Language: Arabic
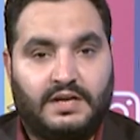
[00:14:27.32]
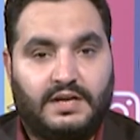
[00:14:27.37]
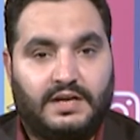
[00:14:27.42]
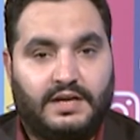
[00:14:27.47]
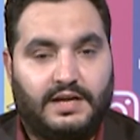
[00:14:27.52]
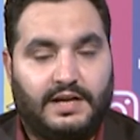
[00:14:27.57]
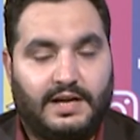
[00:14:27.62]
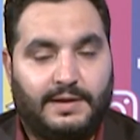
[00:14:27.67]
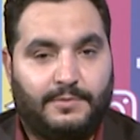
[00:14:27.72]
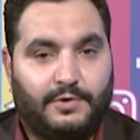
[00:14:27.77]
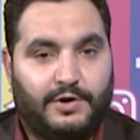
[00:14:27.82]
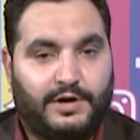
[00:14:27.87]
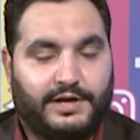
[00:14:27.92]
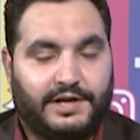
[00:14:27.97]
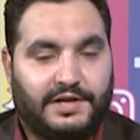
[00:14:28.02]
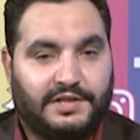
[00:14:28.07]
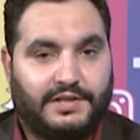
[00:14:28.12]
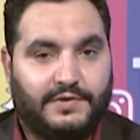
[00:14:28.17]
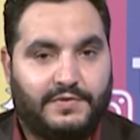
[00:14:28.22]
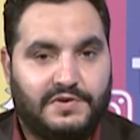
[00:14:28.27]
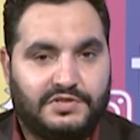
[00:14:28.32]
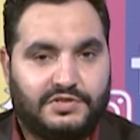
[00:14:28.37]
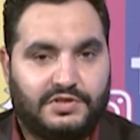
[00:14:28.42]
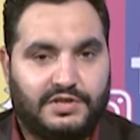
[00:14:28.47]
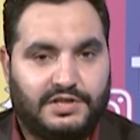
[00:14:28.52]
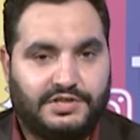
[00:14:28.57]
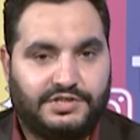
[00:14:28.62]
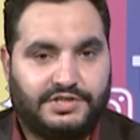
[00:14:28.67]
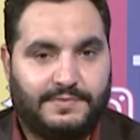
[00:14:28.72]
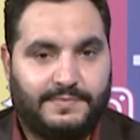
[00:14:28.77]
إلى مواقع
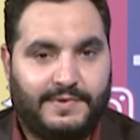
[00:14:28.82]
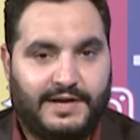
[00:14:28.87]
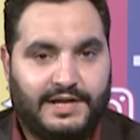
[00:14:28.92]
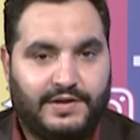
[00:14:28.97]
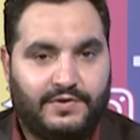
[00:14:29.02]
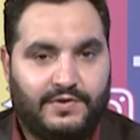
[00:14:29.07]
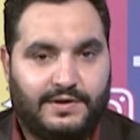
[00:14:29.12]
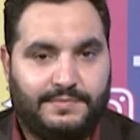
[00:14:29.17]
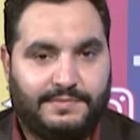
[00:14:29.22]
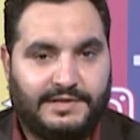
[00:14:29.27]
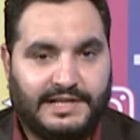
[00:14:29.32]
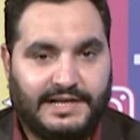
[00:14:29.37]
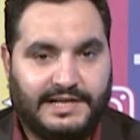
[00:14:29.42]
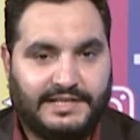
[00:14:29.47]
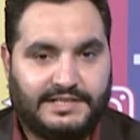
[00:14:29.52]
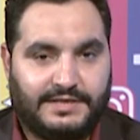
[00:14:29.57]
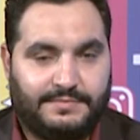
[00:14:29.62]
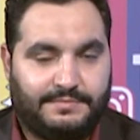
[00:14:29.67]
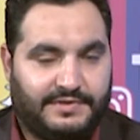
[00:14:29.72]
التواصل الاجتماعي وبداية